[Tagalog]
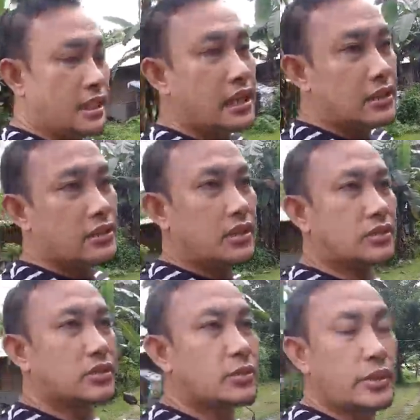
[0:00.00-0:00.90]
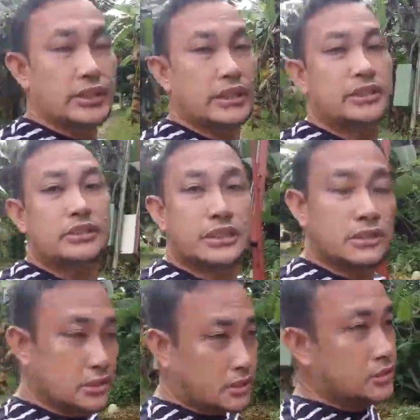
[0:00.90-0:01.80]
Lalo na kung yung wedding nyo
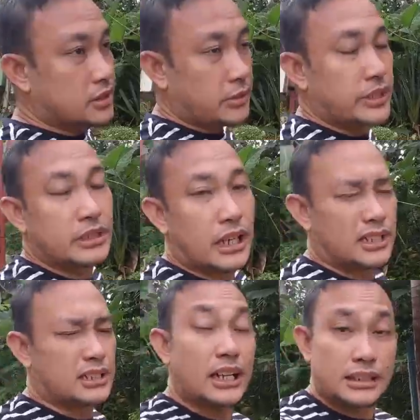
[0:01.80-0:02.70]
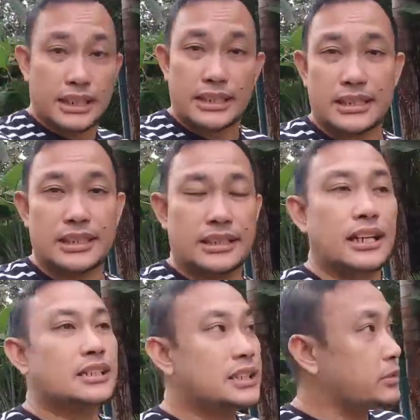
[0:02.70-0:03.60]
is gusto nyo sa, wed uh, sa garden.
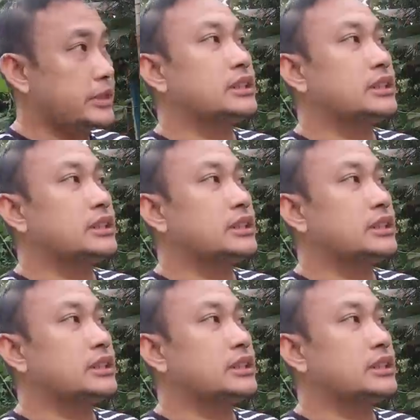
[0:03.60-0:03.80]
Garden